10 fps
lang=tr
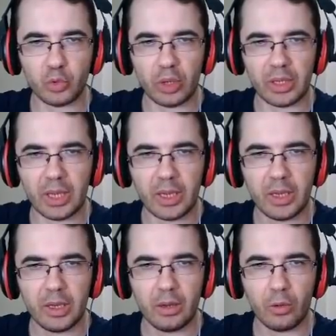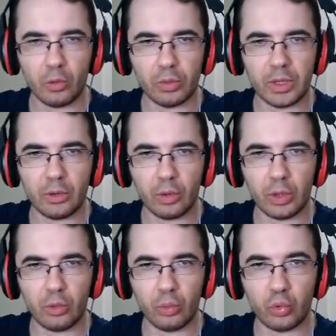şu anda. Onların
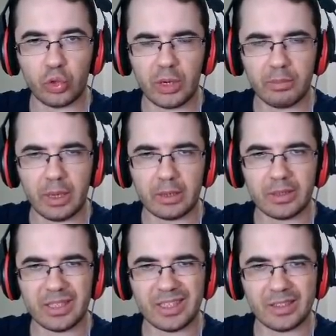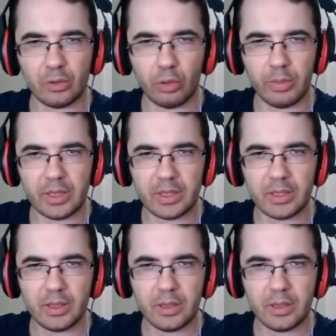oraya doğru uçarım da sıkıntı olmaz.